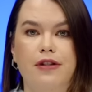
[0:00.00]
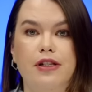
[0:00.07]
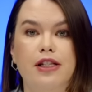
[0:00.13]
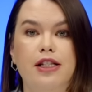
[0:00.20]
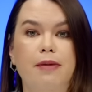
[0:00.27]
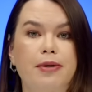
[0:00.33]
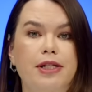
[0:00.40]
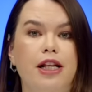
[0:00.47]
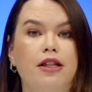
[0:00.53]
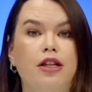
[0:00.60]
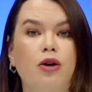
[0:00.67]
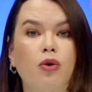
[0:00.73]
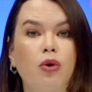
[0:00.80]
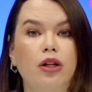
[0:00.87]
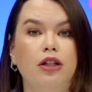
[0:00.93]
За
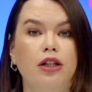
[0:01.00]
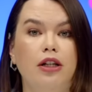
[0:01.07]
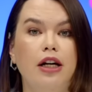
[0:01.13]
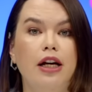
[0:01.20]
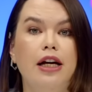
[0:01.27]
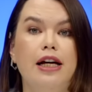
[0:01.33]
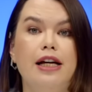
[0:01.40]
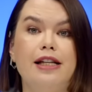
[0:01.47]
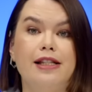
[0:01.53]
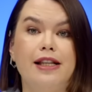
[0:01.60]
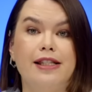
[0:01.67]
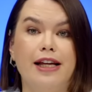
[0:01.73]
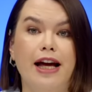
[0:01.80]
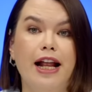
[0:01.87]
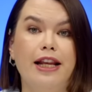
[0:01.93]
последний год
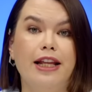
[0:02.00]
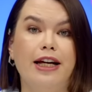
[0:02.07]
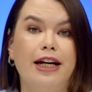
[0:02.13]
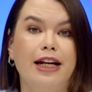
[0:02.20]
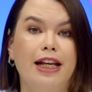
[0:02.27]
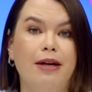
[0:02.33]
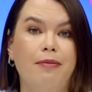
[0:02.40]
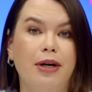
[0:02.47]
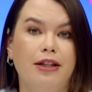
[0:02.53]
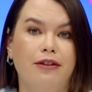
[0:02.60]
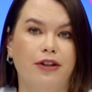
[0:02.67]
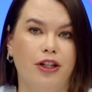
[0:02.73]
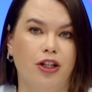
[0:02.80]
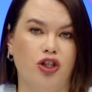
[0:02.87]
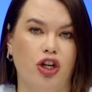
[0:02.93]
социальный климат
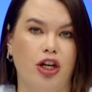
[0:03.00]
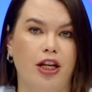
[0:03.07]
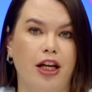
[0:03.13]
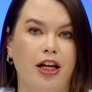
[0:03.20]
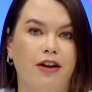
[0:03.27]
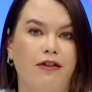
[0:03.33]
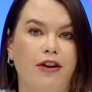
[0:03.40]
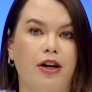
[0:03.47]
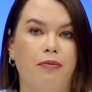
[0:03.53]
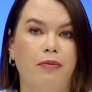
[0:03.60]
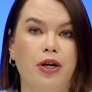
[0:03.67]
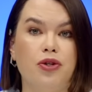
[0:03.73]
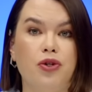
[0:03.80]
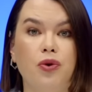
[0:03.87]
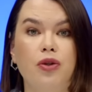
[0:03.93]
в отношении
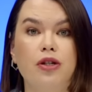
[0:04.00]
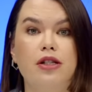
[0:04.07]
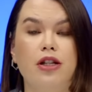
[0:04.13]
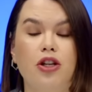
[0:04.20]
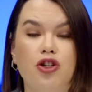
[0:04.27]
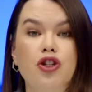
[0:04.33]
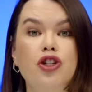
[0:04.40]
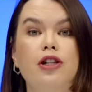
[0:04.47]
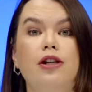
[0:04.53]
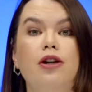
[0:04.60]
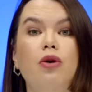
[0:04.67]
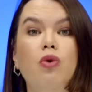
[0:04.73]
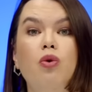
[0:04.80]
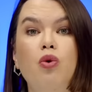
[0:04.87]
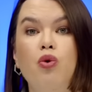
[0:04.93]
квир-персон
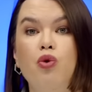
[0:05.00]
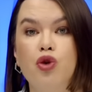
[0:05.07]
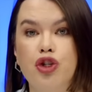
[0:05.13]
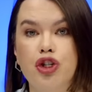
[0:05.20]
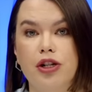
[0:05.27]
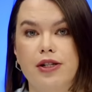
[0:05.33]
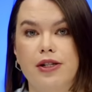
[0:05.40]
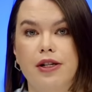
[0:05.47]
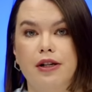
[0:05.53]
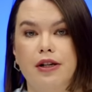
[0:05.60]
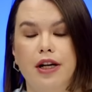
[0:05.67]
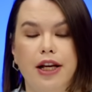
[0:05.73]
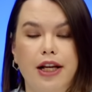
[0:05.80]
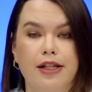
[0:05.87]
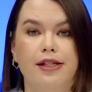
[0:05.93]
значительно ухудшился.
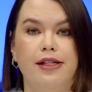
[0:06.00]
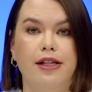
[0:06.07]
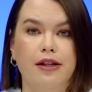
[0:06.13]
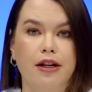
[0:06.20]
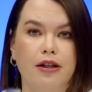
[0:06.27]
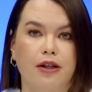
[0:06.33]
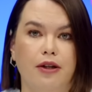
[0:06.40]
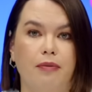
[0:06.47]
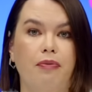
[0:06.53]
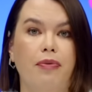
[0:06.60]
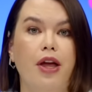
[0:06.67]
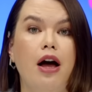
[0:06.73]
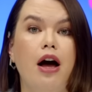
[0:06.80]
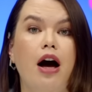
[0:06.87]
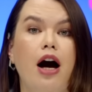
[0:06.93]
Конец цитата.
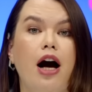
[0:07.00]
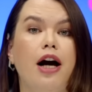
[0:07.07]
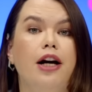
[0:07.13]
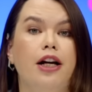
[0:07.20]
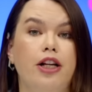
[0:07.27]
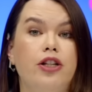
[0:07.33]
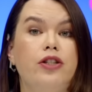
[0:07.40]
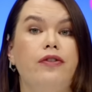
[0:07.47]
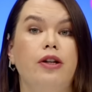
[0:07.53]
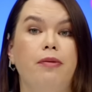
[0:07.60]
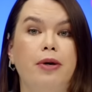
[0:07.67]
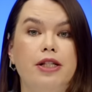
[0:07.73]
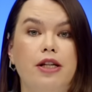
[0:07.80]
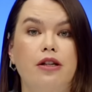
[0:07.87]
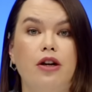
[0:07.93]
А количество
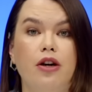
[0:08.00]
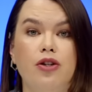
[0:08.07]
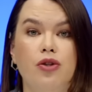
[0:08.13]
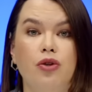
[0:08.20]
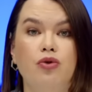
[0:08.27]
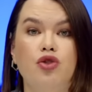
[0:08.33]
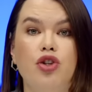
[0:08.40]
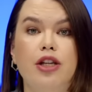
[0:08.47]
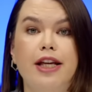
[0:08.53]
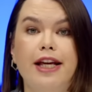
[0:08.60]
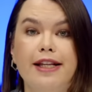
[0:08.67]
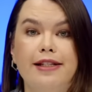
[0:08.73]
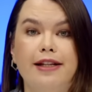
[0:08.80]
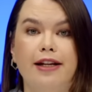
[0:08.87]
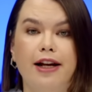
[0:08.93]
нападений растет уже
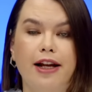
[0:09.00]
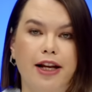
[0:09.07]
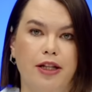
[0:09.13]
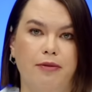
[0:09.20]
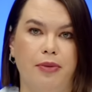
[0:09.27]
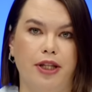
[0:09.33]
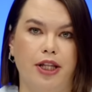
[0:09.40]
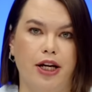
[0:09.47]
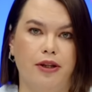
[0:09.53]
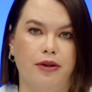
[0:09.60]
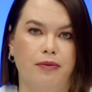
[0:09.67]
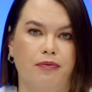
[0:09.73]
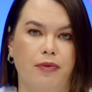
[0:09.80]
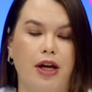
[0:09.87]
несколько лет подряд.